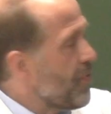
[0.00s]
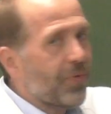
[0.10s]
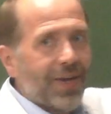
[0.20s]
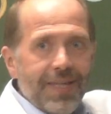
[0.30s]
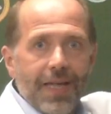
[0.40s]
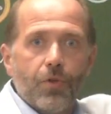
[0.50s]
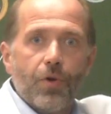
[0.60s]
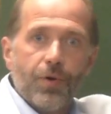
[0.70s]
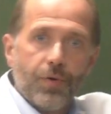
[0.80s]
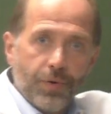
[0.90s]

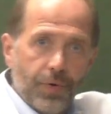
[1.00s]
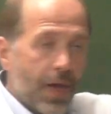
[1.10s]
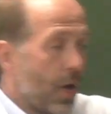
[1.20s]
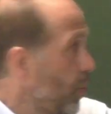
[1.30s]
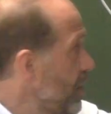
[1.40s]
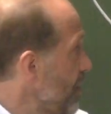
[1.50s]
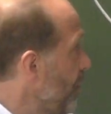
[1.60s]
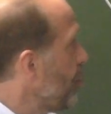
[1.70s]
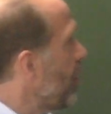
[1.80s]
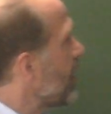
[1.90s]
freinateur au
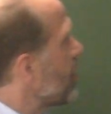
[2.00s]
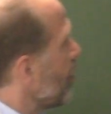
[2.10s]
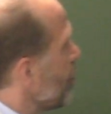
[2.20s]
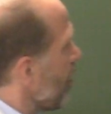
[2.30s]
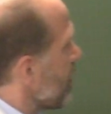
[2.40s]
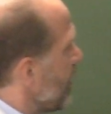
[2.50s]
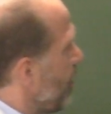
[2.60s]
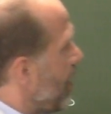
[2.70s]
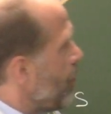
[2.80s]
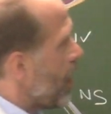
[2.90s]
niveau de la corne dorsale de
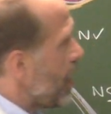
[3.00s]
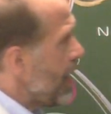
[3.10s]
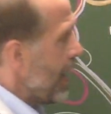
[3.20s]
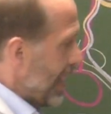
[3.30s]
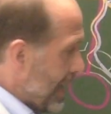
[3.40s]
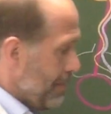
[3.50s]
la moelle et